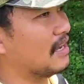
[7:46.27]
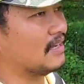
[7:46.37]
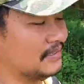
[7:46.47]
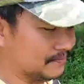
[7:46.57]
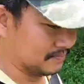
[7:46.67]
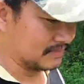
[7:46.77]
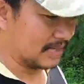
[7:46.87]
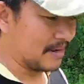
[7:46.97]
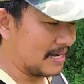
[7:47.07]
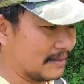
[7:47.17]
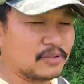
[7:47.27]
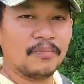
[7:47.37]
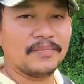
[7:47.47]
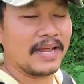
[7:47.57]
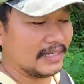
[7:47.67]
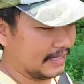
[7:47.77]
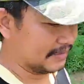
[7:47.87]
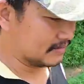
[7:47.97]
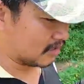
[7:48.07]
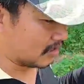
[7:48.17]
ก็สามารถรับชมได้เลย
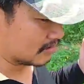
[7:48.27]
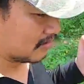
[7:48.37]
เนาะ